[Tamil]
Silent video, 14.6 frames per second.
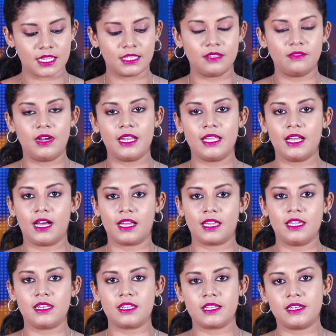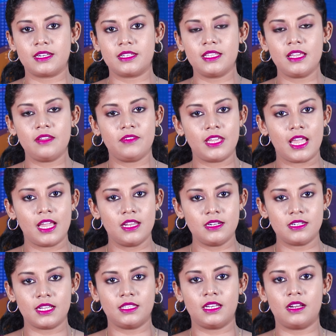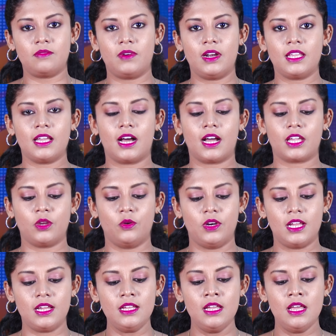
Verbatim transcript: செய்தி இருக்கின்றது இவையே இன்றைய தினம் வெளியாகியுள்ள